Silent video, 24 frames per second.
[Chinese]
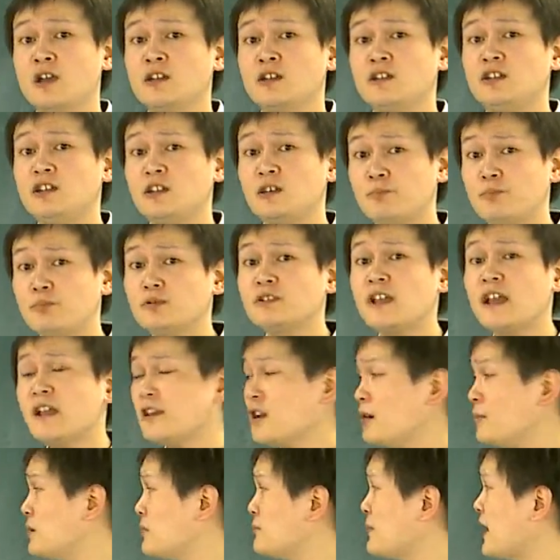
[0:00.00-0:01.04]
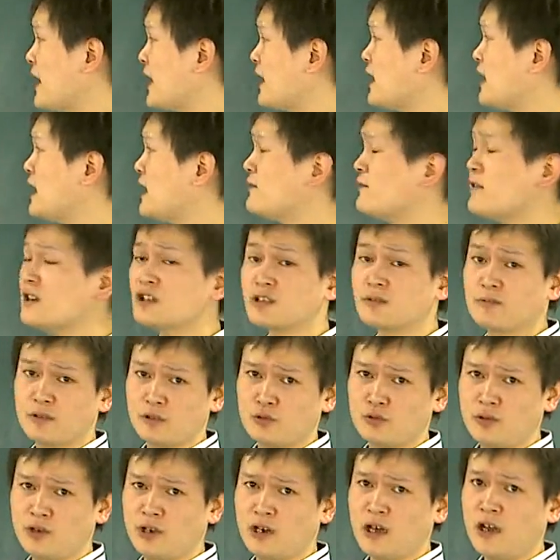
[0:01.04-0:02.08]
你不但要明白 A 为什么
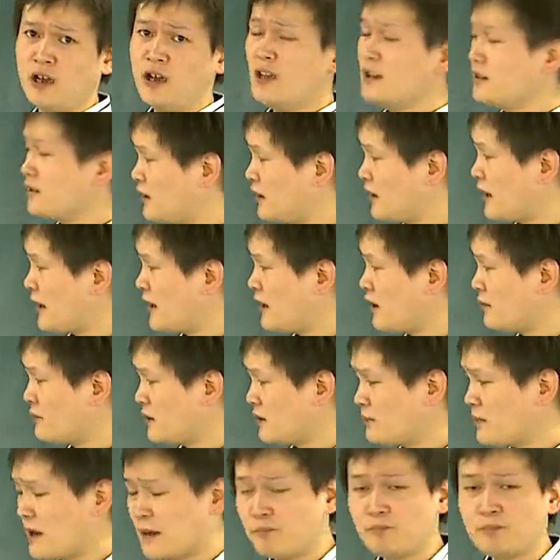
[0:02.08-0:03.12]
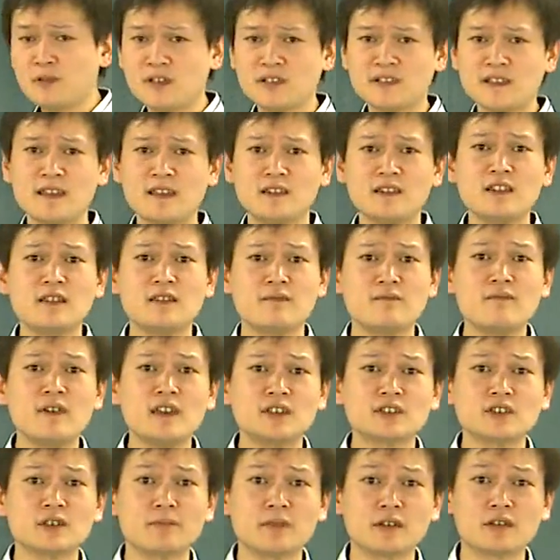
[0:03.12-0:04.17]
对了，你还要明白 B、C、D
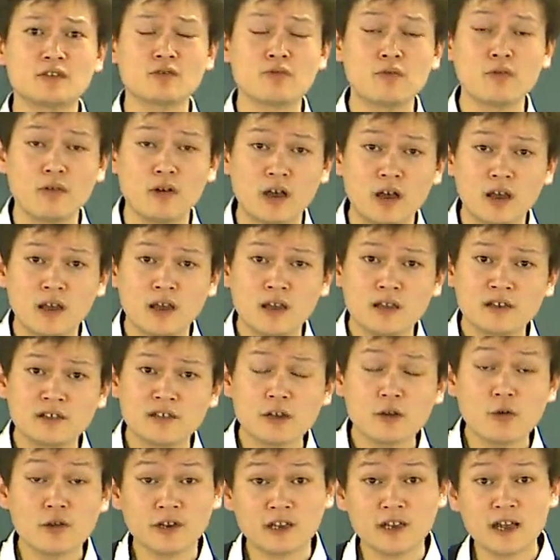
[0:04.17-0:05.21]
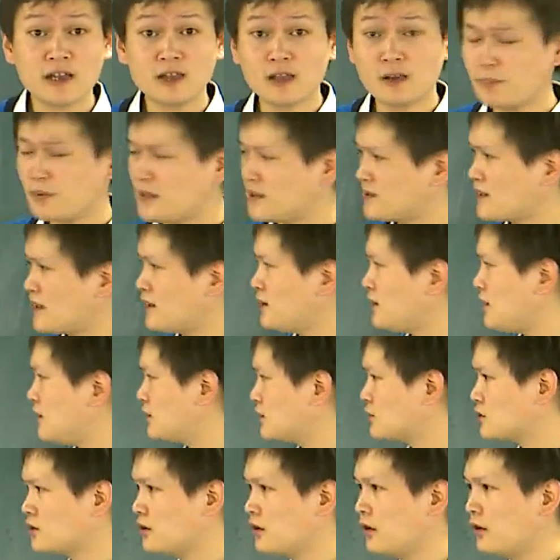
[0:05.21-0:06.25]
为什么错。结果你看到 B、C、D
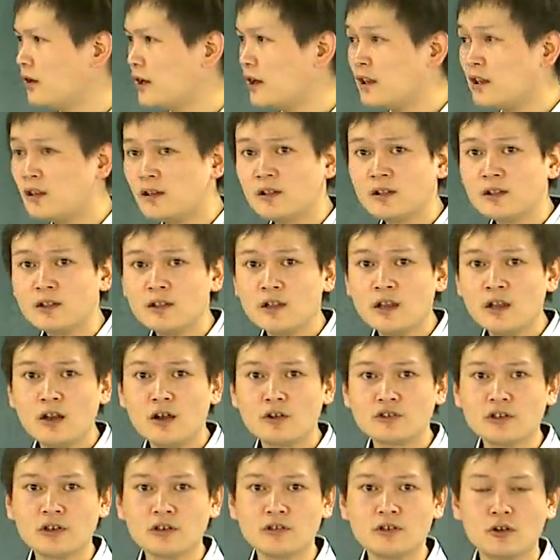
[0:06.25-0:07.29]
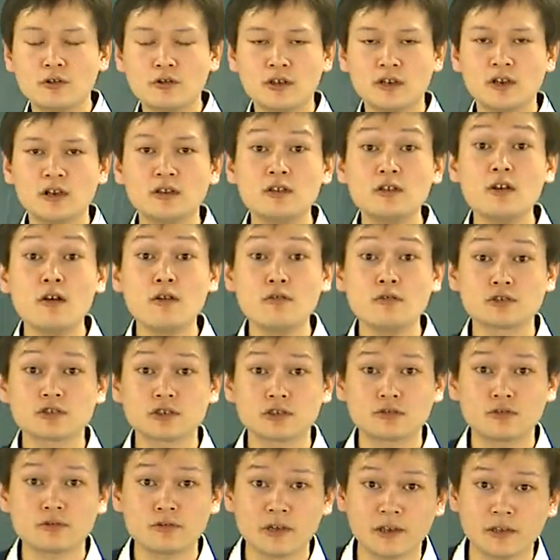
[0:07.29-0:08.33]
的时候，哎，好像有一个又
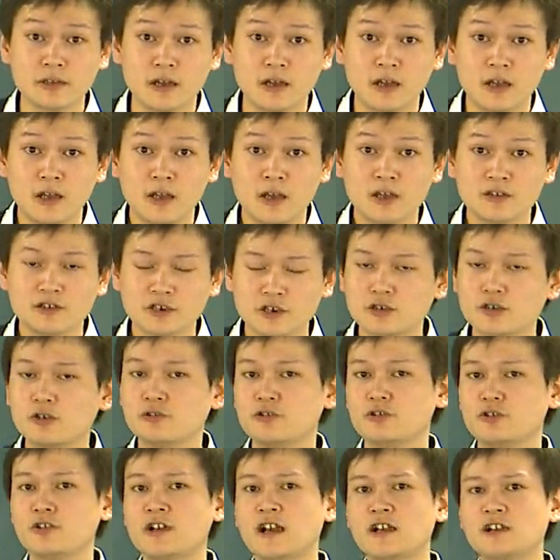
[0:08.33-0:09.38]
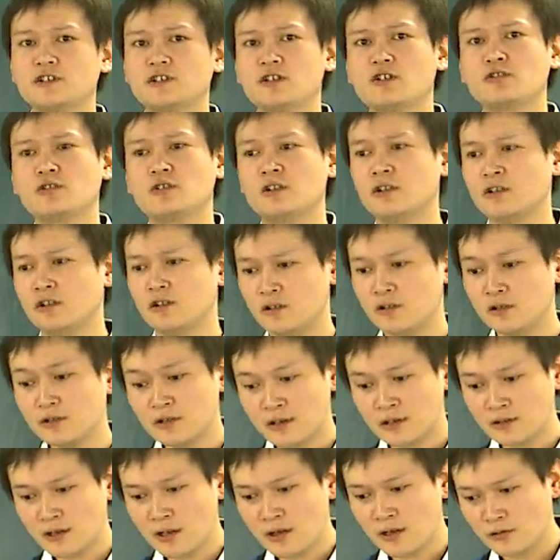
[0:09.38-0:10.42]
是对的。这时候你就开始要权衡啊，
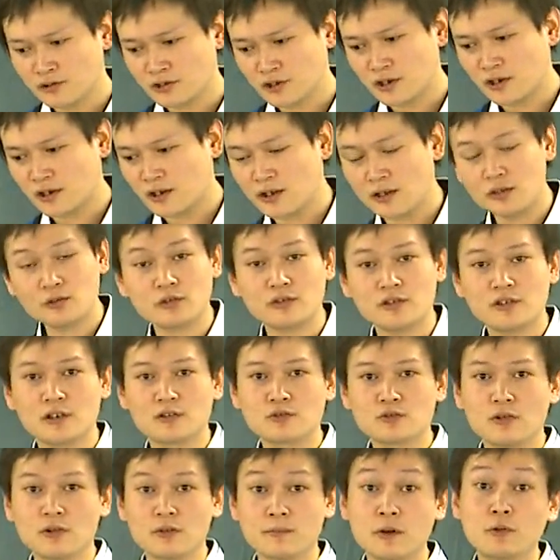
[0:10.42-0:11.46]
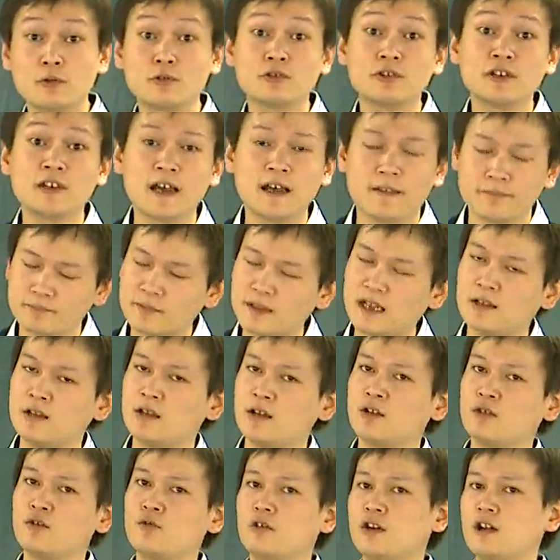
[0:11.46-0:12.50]
难道这个 A 选项错了吗？回去一看，
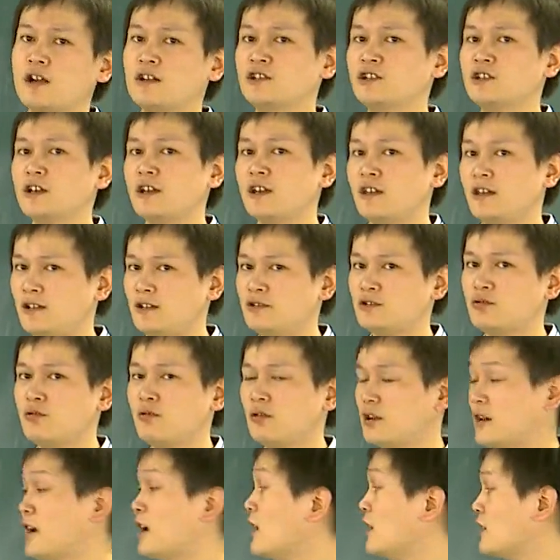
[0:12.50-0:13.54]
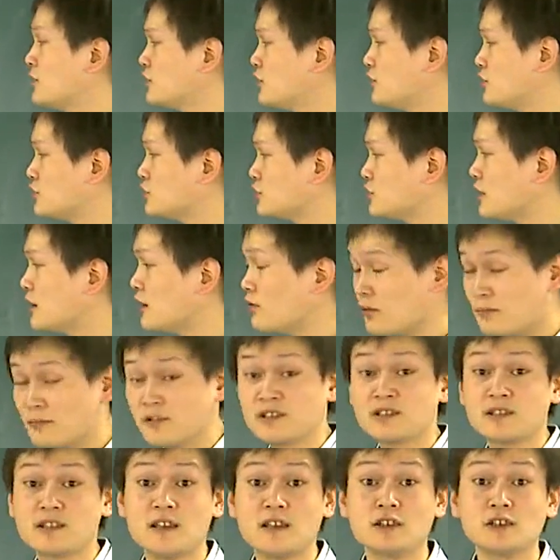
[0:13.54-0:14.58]
果然是 A 错了。其实呢，我们
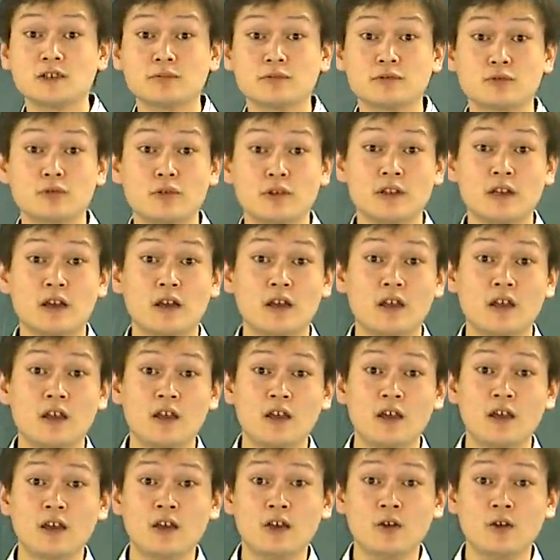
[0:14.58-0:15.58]
C 是不是对的？嗯，